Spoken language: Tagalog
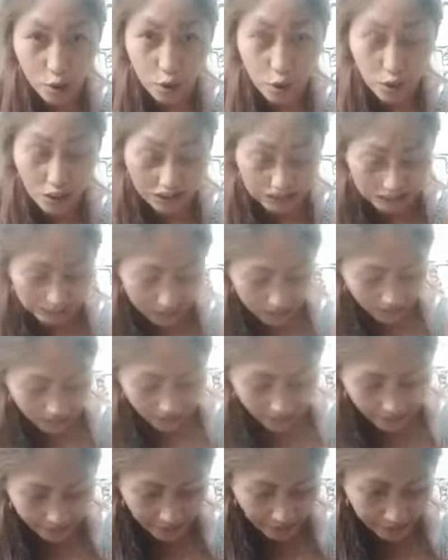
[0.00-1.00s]
Susulat na
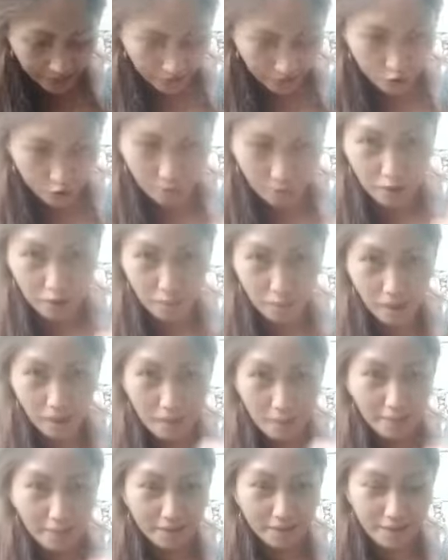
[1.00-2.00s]
natin agad yan. O, may
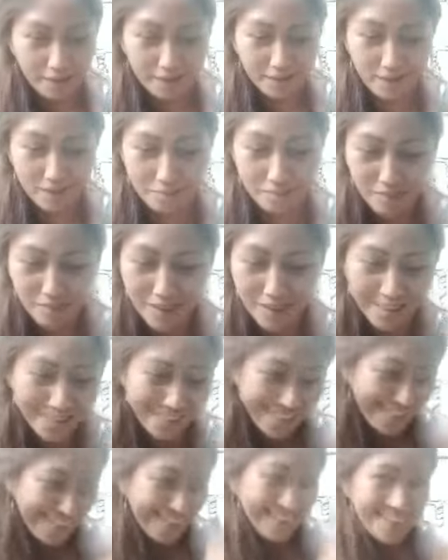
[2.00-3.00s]
gumagapang langgam.
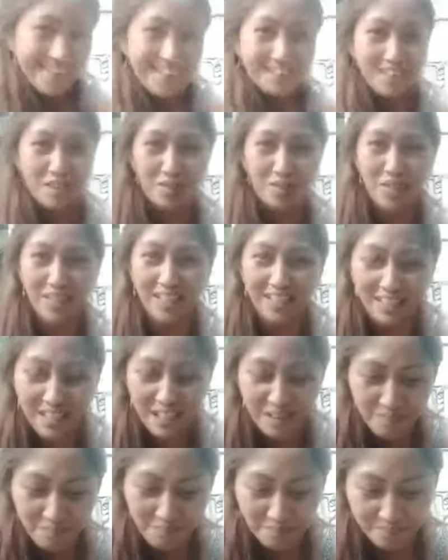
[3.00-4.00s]
Langgam na
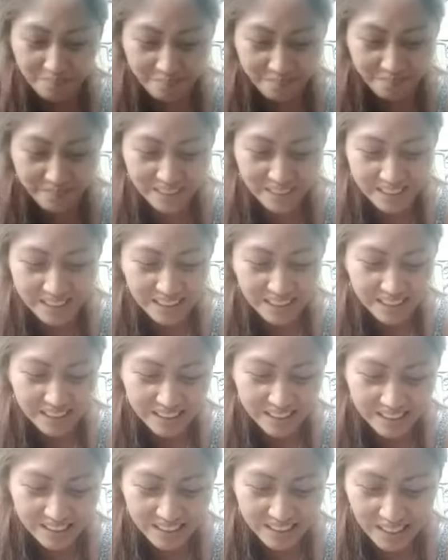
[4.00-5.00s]
itim.
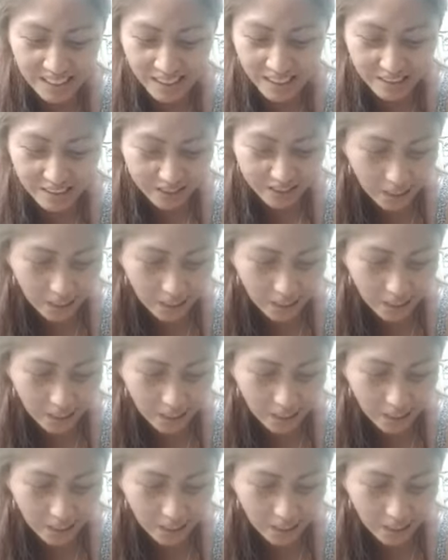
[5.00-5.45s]
Yan.